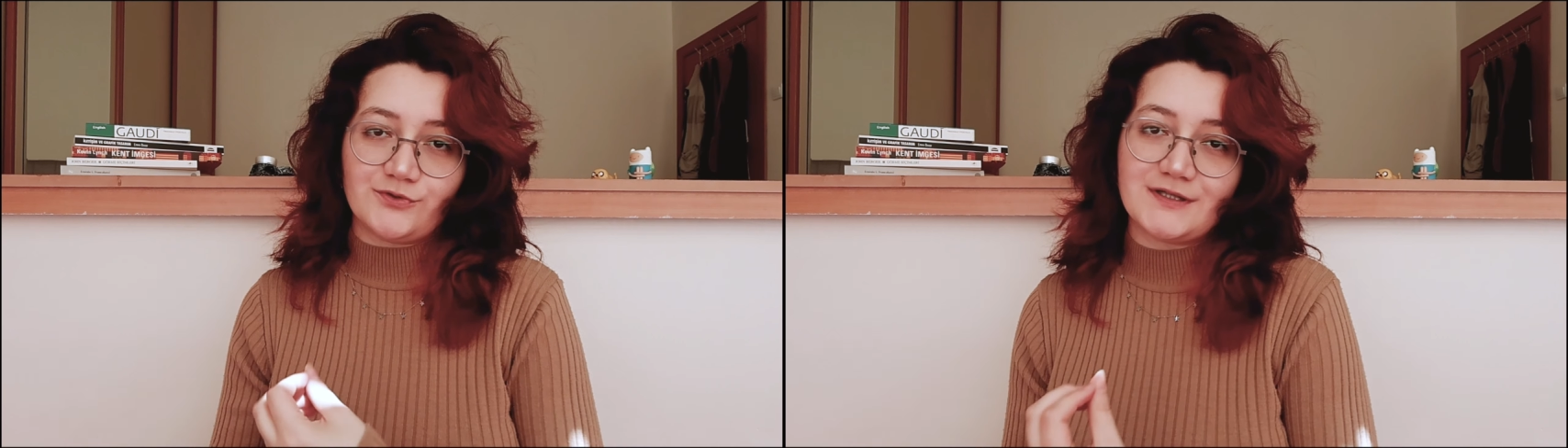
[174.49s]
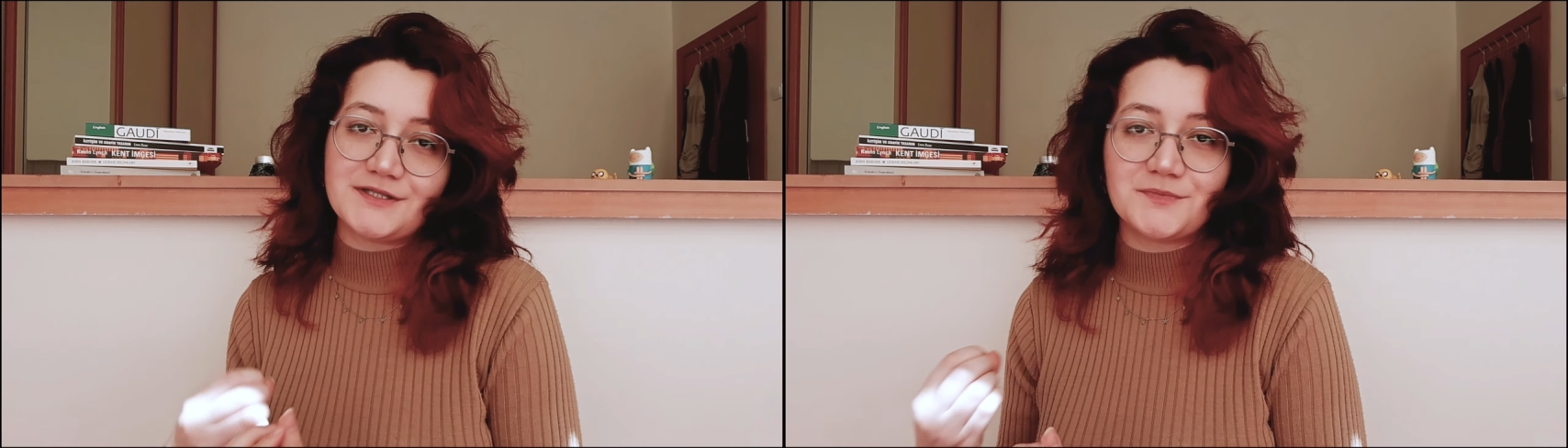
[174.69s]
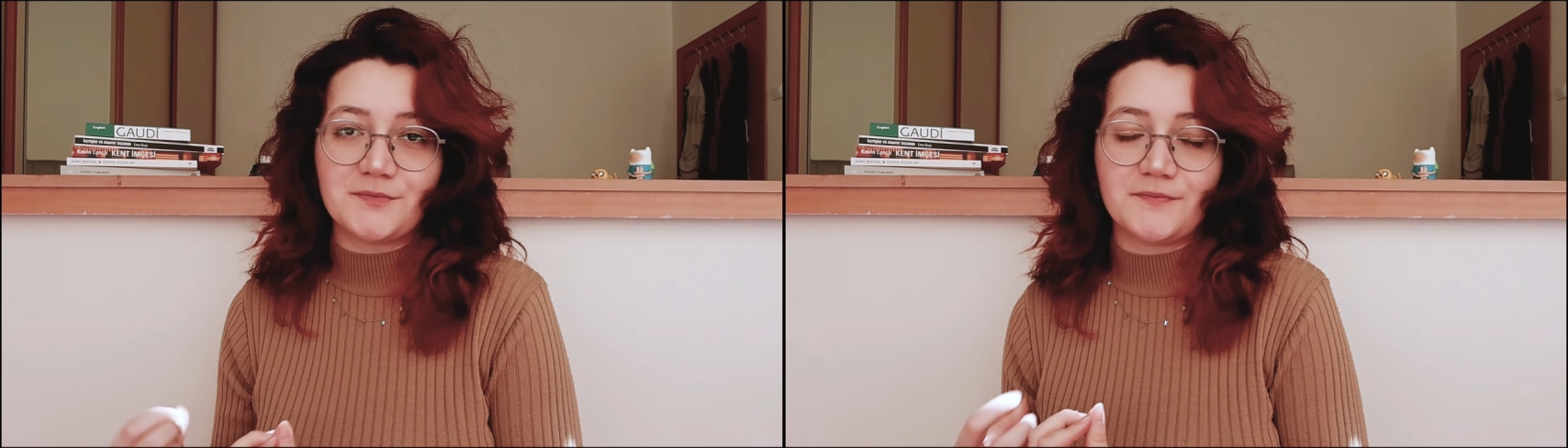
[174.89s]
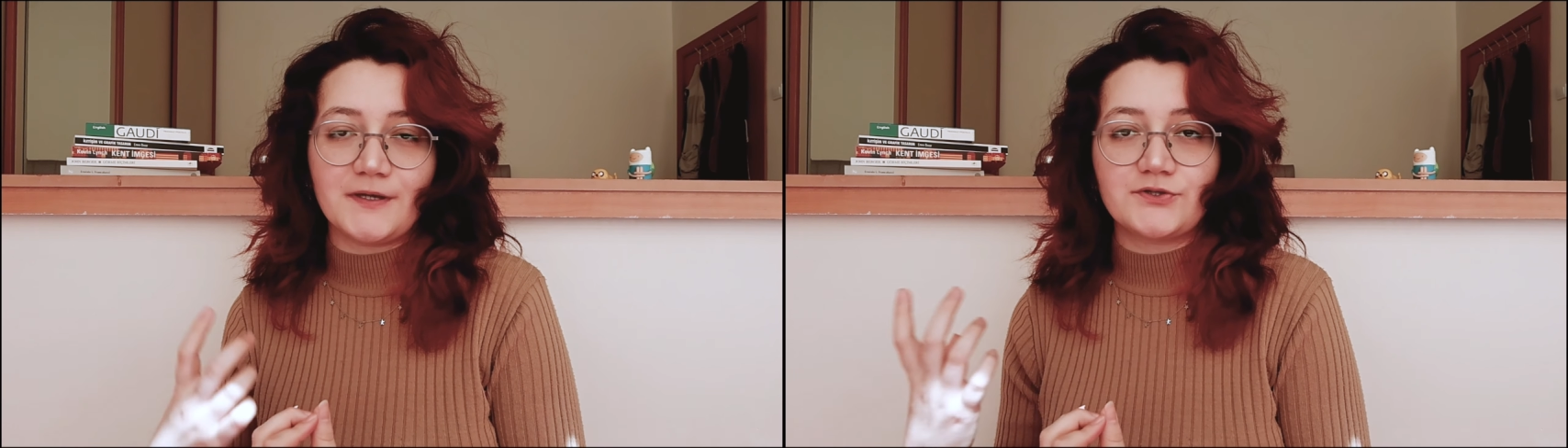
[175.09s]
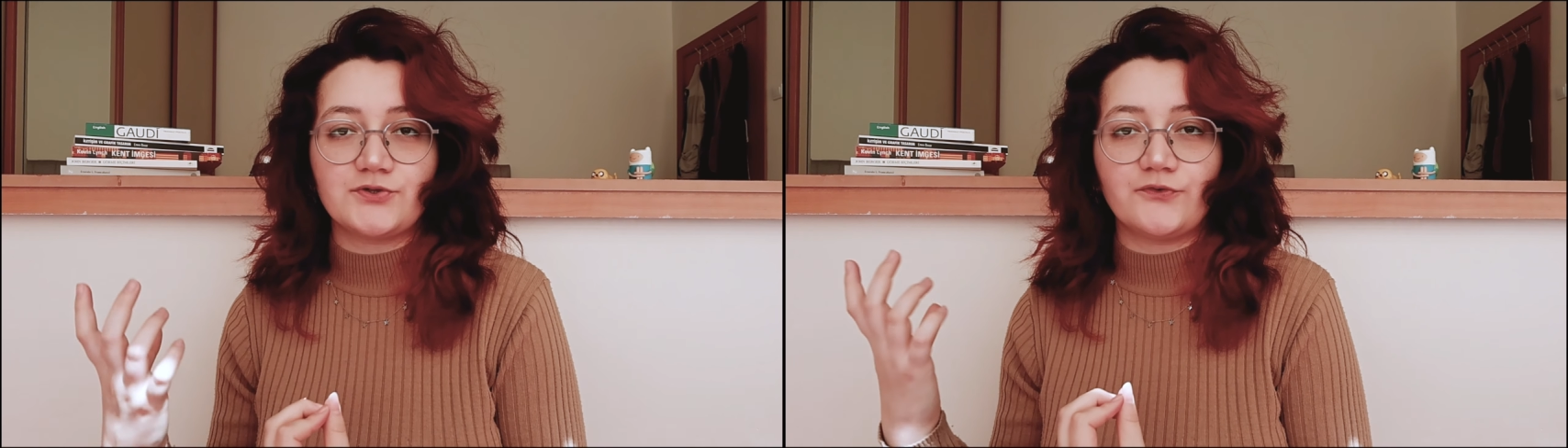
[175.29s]
üretim gibi
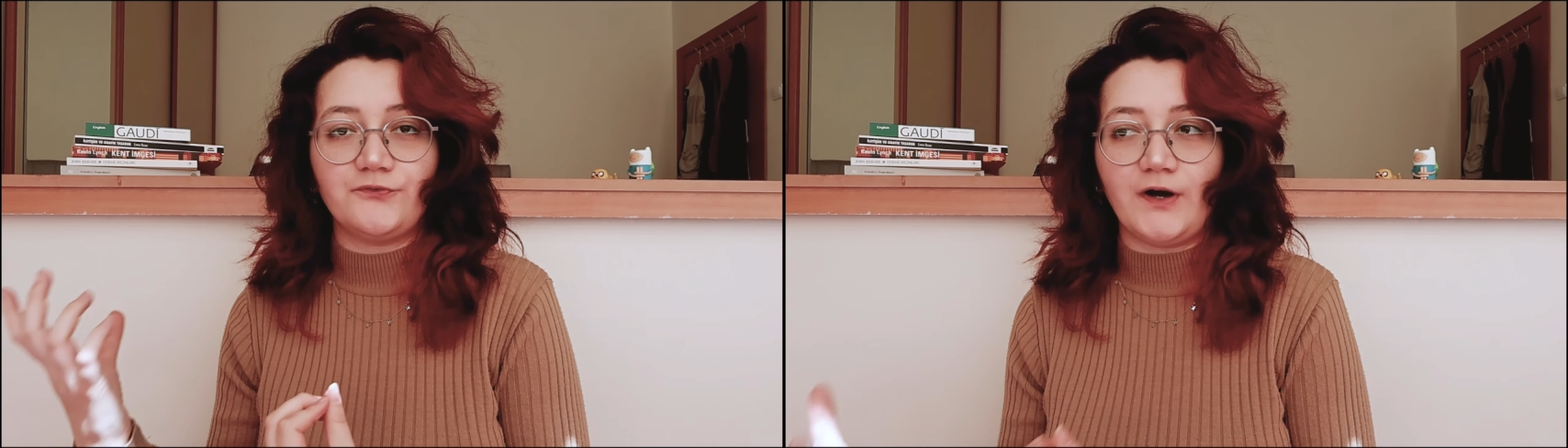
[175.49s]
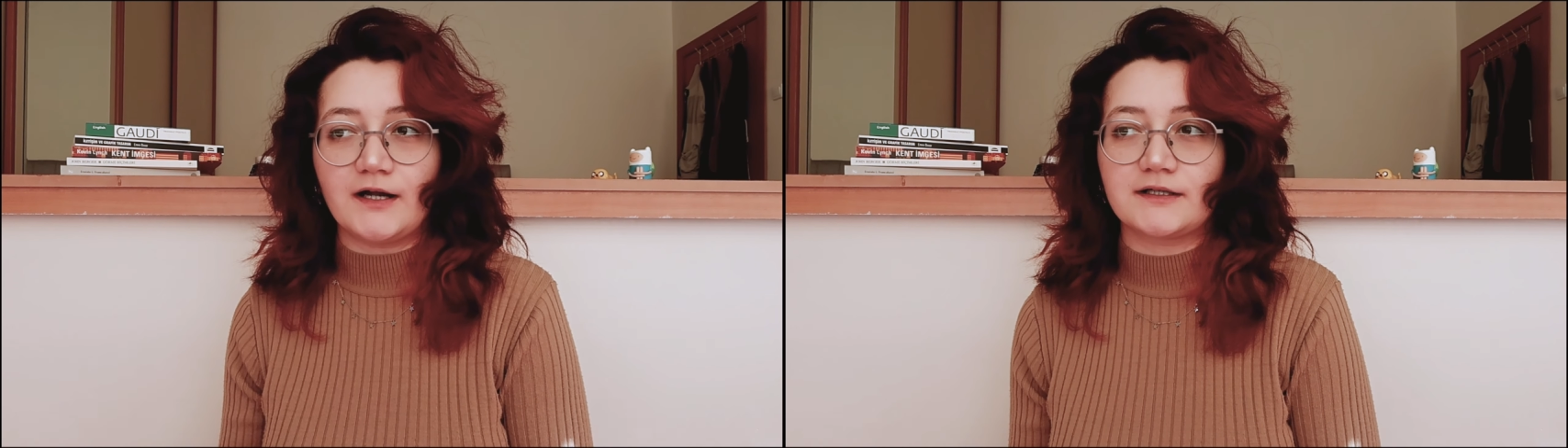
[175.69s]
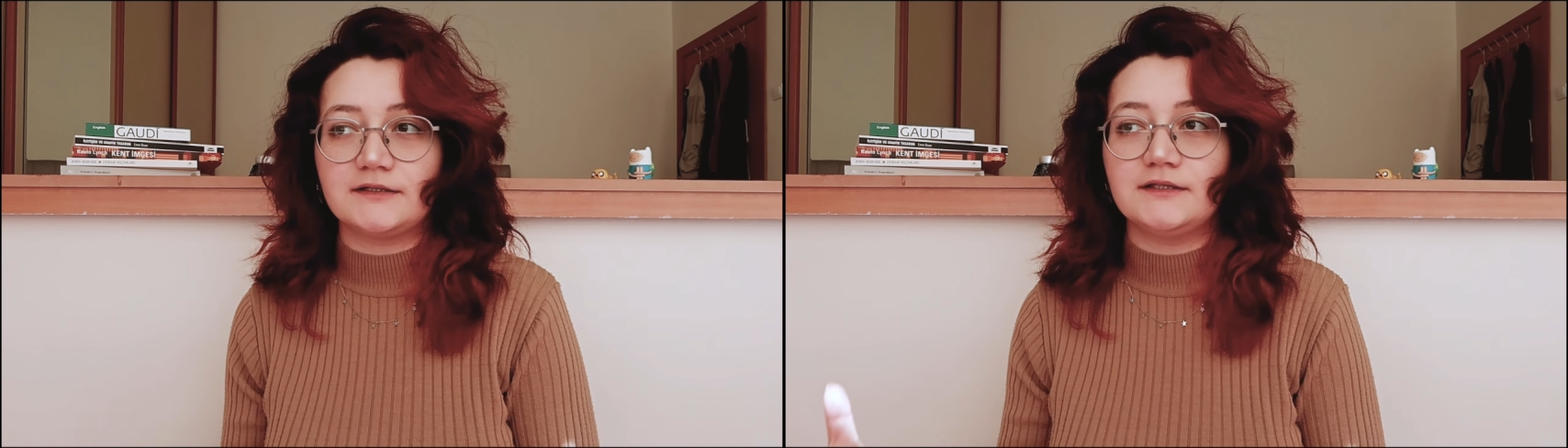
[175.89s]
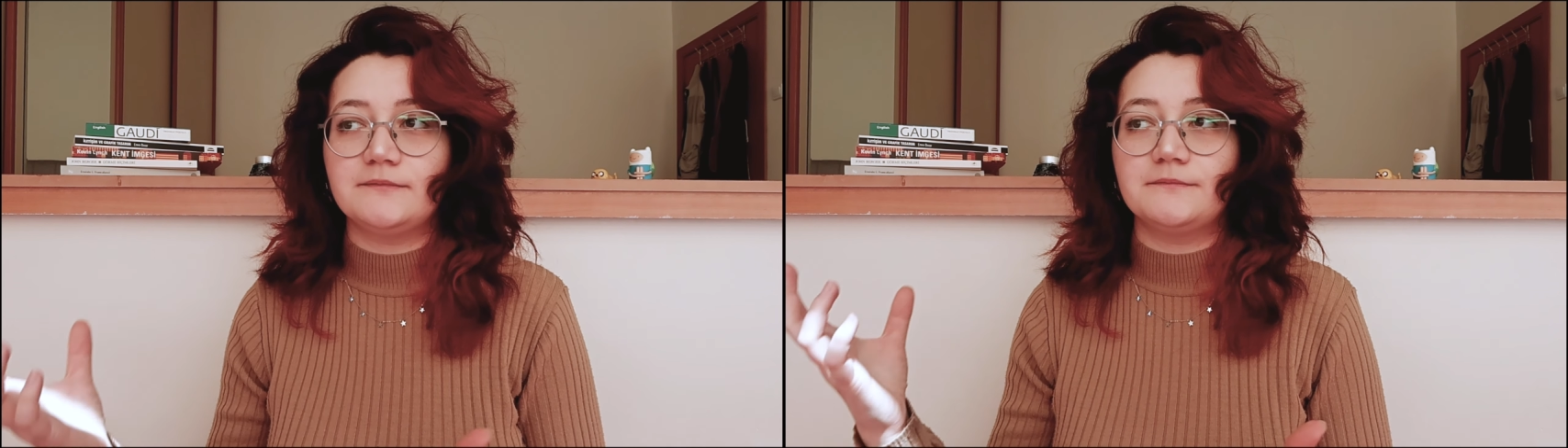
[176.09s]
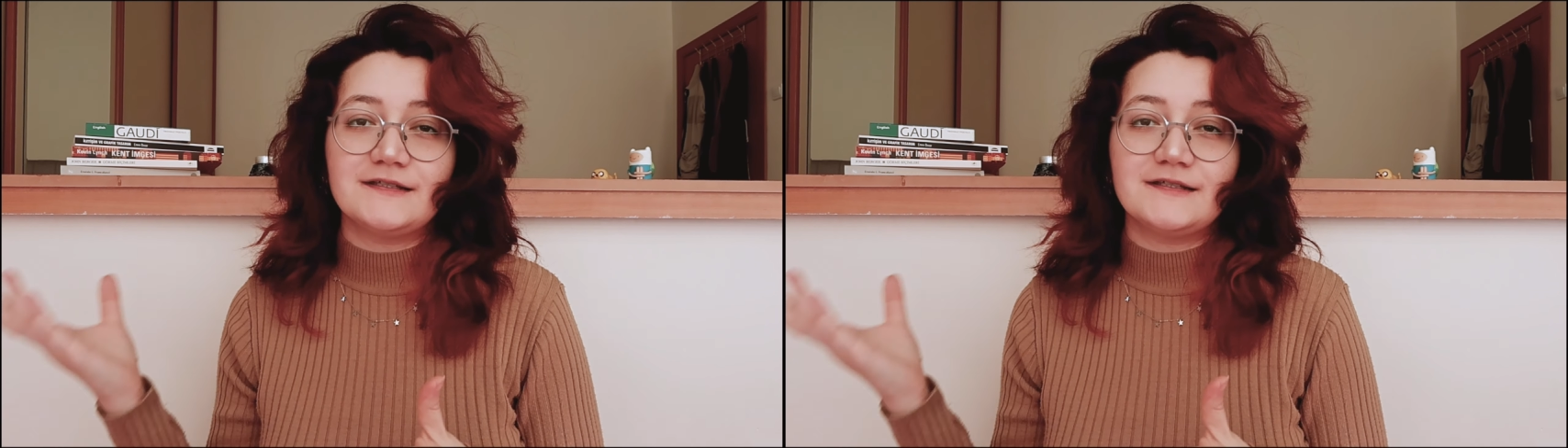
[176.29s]
pek çok farklı